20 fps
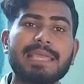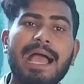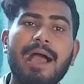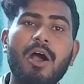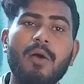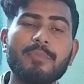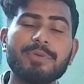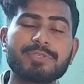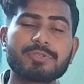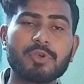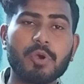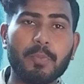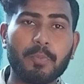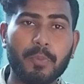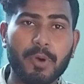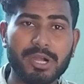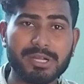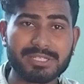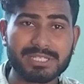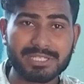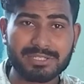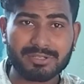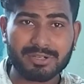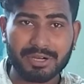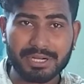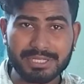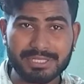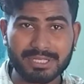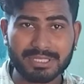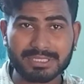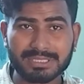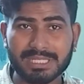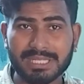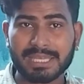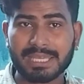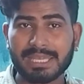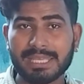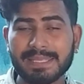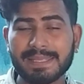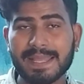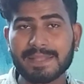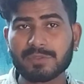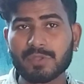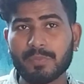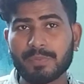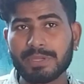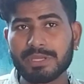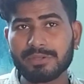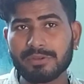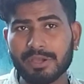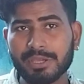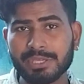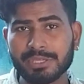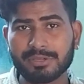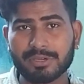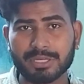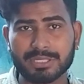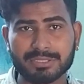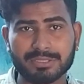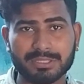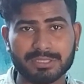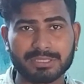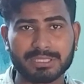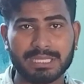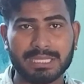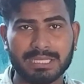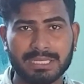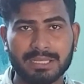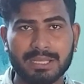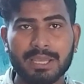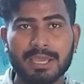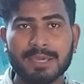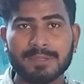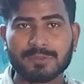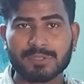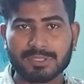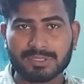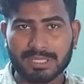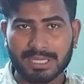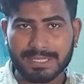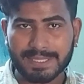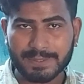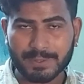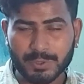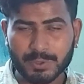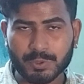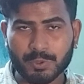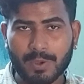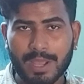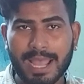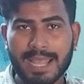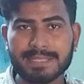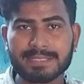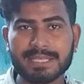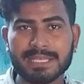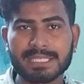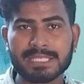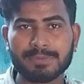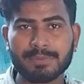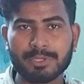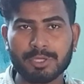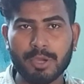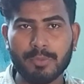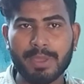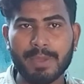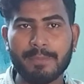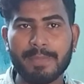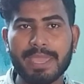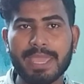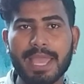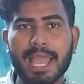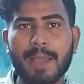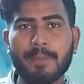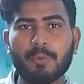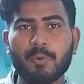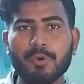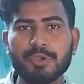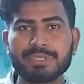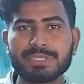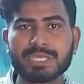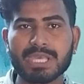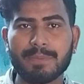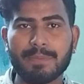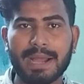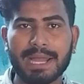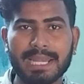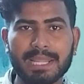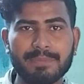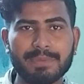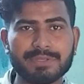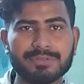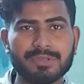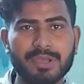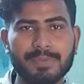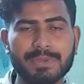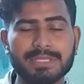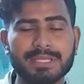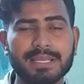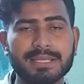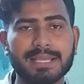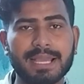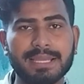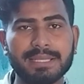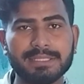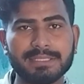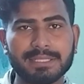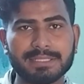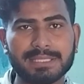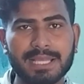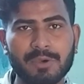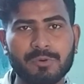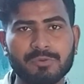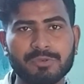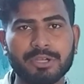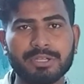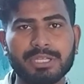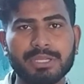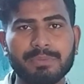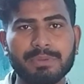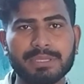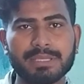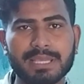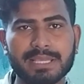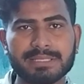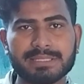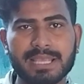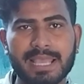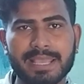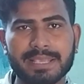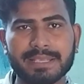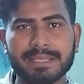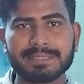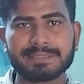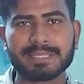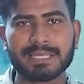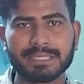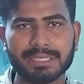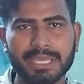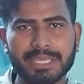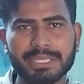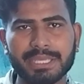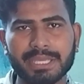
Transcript: तो क्या हम इसको परचेस कर सकते हैं या तो फिर नहीं कर सकते हैं तो चलिए दोस्तों आज के इस वीडियो में मैं आपको इसके बारे में सभी जानकारी देता हूँ यह टी कैसा है कैसा